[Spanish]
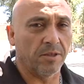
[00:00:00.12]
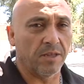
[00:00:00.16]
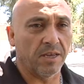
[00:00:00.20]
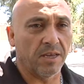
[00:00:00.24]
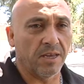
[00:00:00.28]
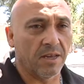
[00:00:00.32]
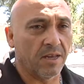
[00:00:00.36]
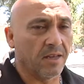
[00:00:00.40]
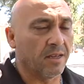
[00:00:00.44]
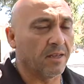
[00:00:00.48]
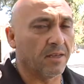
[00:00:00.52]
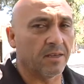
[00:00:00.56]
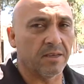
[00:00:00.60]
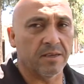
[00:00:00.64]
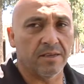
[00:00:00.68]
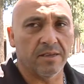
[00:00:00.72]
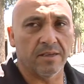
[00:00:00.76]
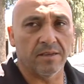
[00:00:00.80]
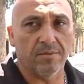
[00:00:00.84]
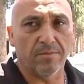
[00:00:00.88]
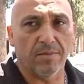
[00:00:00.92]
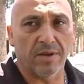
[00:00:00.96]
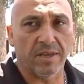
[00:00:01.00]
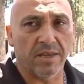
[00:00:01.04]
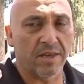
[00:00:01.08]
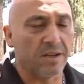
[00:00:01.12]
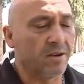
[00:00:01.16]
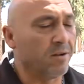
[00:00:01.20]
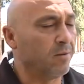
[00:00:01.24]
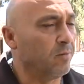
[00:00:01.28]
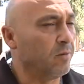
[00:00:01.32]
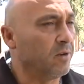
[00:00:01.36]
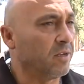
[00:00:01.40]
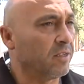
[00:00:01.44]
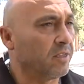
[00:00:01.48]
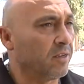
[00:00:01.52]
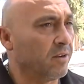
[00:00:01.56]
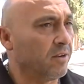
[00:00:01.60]
y mañana
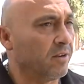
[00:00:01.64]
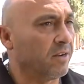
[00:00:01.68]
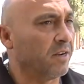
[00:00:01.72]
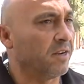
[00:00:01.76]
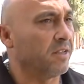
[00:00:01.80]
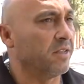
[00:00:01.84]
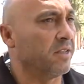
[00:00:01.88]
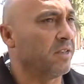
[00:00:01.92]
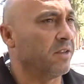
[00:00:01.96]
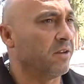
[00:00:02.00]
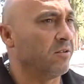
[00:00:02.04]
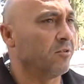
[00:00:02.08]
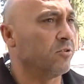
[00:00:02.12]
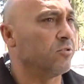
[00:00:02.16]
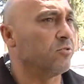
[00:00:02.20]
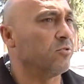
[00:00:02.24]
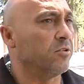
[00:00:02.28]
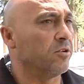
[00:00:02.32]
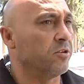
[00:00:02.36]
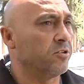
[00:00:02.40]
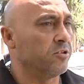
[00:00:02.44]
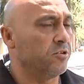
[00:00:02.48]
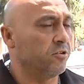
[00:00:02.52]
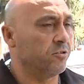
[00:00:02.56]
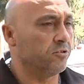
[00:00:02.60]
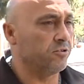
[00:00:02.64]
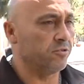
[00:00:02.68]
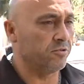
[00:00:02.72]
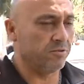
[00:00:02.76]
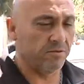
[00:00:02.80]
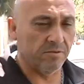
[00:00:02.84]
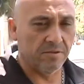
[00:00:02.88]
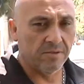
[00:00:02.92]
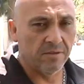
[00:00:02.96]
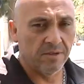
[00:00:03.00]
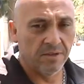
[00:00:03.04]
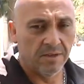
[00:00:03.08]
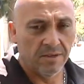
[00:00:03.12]
vamos a trabajar de 8 a 18,
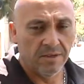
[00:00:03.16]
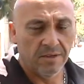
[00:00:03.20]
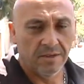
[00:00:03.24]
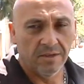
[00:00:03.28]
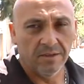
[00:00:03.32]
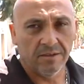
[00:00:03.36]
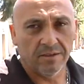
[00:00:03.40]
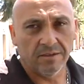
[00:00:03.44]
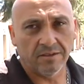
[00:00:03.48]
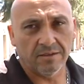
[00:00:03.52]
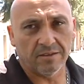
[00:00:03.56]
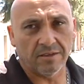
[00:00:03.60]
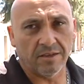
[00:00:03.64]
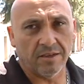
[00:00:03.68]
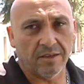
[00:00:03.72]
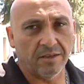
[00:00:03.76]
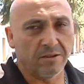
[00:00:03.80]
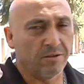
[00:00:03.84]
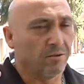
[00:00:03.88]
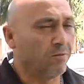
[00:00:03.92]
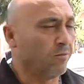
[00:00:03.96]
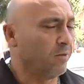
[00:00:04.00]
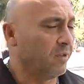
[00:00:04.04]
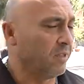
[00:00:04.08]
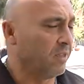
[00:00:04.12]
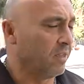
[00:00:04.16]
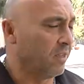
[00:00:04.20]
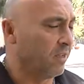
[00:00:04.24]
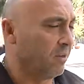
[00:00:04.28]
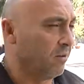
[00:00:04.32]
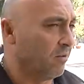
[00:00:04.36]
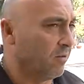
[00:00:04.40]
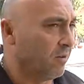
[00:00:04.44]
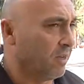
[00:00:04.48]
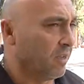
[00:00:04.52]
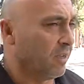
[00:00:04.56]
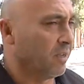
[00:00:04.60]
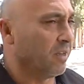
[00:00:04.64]
teniendo en cuenta de
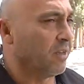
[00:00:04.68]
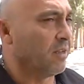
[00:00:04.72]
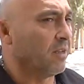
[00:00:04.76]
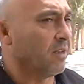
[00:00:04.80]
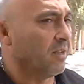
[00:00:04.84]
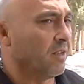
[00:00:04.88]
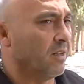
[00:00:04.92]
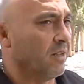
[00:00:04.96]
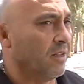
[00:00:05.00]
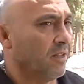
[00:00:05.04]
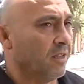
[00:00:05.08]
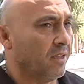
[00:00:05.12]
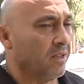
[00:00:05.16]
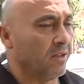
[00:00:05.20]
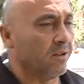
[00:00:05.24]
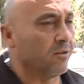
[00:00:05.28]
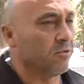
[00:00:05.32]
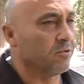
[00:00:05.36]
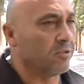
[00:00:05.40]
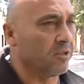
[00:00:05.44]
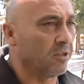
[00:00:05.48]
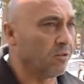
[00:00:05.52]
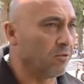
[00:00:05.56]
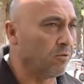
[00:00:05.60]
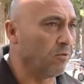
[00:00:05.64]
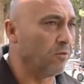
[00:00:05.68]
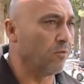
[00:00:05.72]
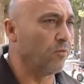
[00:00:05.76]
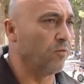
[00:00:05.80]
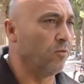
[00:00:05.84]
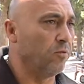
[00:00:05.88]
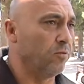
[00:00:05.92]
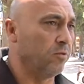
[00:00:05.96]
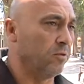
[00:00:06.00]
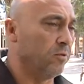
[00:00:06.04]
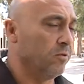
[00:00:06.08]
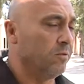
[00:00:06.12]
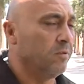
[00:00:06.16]
lo que es el Día de los Santos
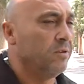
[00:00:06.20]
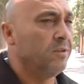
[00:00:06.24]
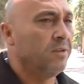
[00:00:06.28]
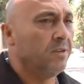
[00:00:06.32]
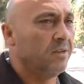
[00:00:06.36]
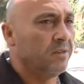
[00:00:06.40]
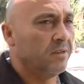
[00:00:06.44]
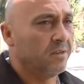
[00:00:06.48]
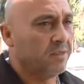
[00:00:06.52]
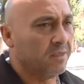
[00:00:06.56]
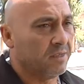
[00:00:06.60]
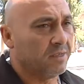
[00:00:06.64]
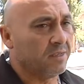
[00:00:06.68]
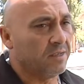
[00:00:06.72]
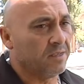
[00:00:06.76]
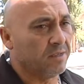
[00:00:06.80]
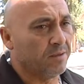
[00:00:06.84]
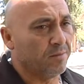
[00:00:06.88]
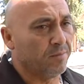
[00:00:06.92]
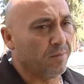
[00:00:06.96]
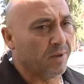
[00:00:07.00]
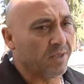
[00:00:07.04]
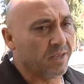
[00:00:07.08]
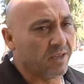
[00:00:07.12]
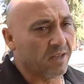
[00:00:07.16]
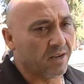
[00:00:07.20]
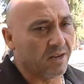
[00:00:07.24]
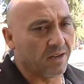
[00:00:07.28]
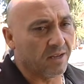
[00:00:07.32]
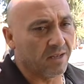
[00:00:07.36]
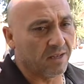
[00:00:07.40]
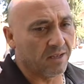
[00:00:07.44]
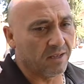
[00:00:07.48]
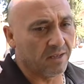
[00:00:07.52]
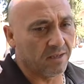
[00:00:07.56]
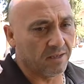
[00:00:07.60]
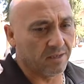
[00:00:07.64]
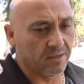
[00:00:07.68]
Difuntos. Eh,
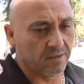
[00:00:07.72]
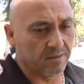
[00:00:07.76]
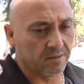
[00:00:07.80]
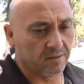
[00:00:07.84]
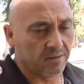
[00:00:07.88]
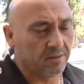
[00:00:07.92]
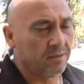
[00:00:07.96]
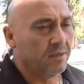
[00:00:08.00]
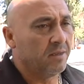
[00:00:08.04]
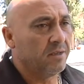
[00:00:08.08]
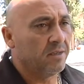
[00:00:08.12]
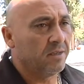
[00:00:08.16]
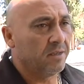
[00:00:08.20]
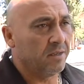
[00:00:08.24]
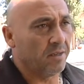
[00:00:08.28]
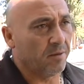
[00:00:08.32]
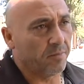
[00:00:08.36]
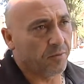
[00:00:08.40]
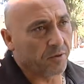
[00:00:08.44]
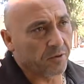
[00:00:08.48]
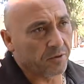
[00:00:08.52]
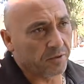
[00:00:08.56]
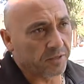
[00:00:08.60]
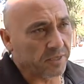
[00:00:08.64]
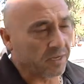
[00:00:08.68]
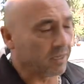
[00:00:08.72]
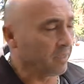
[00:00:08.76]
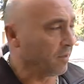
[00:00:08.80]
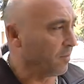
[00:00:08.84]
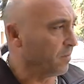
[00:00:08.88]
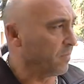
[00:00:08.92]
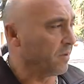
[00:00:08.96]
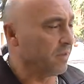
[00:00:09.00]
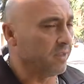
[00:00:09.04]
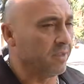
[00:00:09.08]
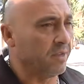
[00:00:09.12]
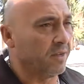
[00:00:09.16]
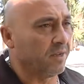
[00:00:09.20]
mañana, y aprovechar
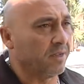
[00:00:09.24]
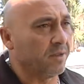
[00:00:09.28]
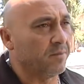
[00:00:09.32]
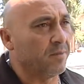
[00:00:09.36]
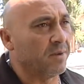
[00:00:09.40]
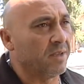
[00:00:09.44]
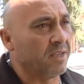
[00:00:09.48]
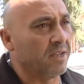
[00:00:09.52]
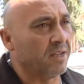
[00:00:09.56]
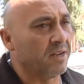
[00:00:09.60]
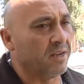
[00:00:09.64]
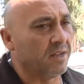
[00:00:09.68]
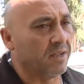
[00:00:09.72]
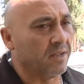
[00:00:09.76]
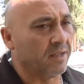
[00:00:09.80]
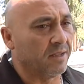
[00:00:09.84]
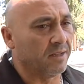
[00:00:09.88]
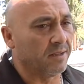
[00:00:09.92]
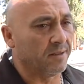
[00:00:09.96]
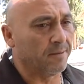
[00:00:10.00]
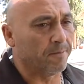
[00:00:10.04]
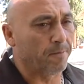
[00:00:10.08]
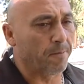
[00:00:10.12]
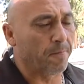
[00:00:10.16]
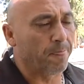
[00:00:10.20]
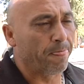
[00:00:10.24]
también ya que mañana